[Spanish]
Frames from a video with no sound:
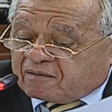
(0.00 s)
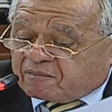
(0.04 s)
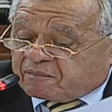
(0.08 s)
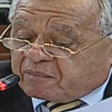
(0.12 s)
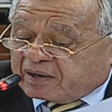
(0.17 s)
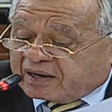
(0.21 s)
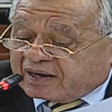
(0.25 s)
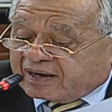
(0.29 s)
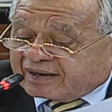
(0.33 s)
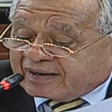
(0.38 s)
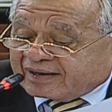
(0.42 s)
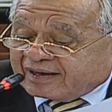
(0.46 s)

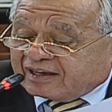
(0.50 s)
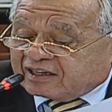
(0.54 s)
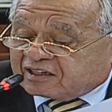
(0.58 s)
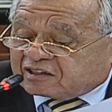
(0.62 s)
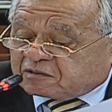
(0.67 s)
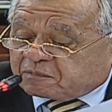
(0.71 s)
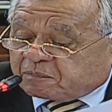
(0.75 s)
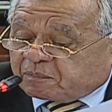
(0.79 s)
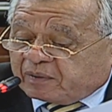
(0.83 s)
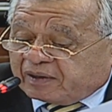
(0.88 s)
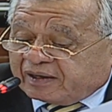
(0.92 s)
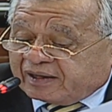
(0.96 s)
para que
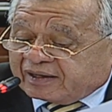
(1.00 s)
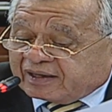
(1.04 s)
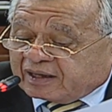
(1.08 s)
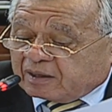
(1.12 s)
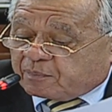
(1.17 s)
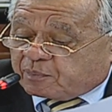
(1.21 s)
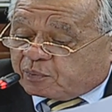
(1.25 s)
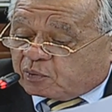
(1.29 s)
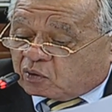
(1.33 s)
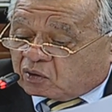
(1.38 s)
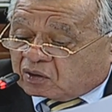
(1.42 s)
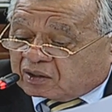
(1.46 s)
explique
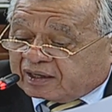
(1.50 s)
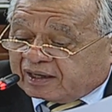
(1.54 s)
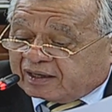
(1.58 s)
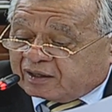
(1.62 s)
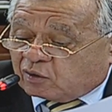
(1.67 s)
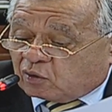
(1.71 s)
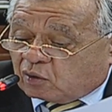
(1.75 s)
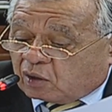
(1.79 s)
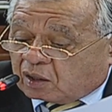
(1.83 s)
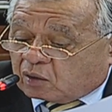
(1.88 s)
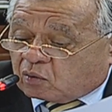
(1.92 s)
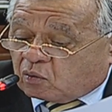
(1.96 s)
por qué
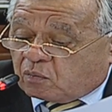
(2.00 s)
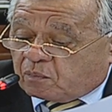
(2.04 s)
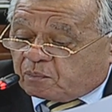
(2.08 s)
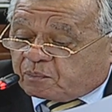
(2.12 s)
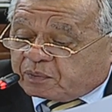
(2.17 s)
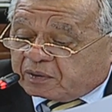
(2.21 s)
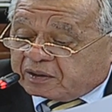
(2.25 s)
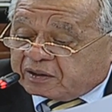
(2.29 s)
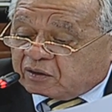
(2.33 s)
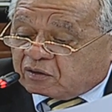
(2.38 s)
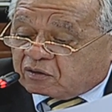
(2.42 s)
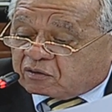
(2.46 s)
no ha
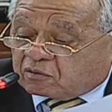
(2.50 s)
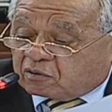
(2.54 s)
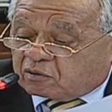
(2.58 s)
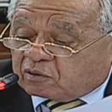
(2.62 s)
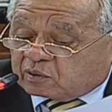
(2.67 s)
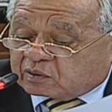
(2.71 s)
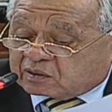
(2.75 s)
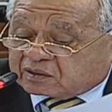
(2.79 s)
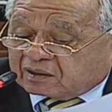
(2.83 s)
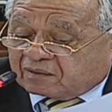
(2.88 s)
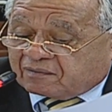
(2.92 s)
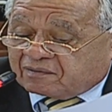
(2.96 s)
cumplido con
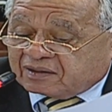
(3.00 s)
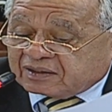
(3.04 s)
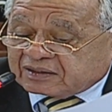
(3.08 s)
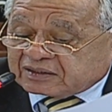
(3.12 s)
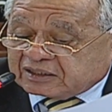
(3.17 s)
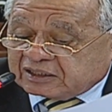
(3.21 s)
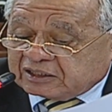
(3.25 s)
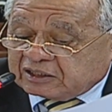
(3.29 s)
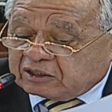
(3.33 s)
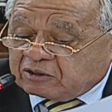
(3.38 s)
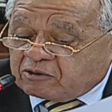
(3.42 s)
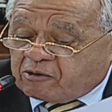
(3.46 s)
lo
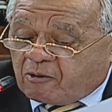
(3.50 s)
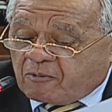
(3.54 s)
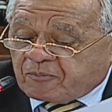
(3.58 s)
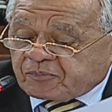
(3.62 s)
establecido